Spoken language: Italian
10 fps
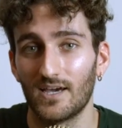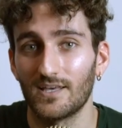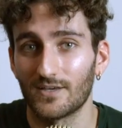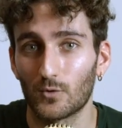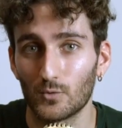
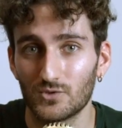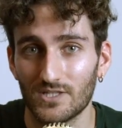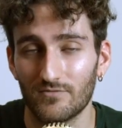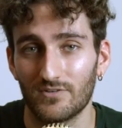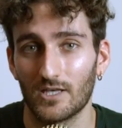
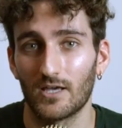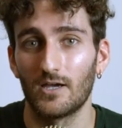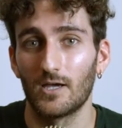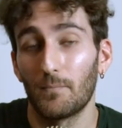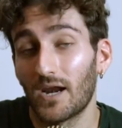inclusivi
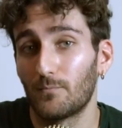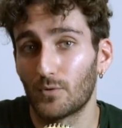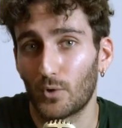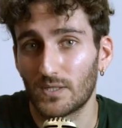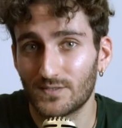per la
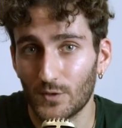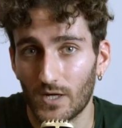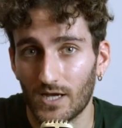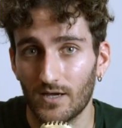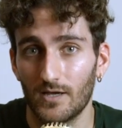
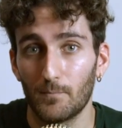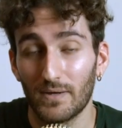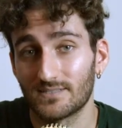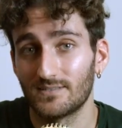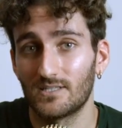popolazione,
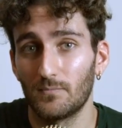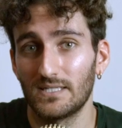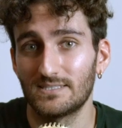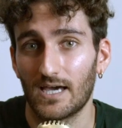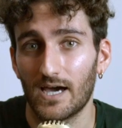per
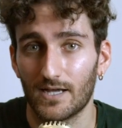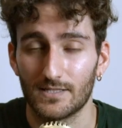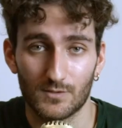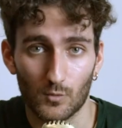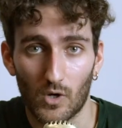
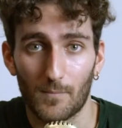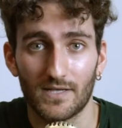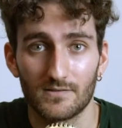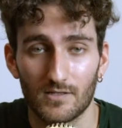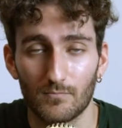sensibilizzare
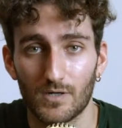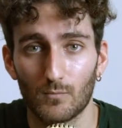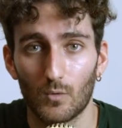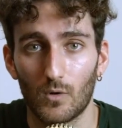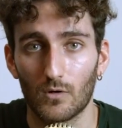sicuramente in
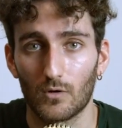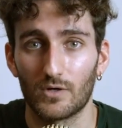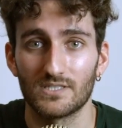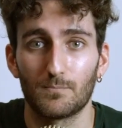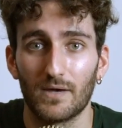primo luogo
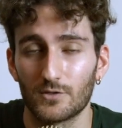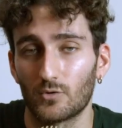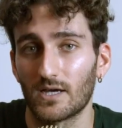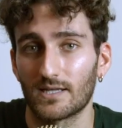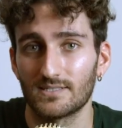
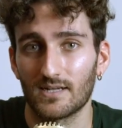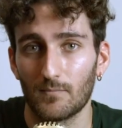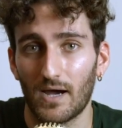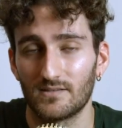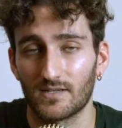rispetto alla crisi
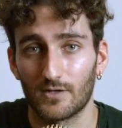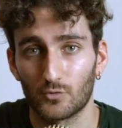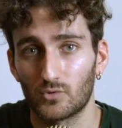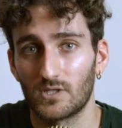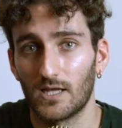climatica e a
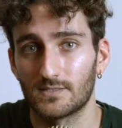tutte le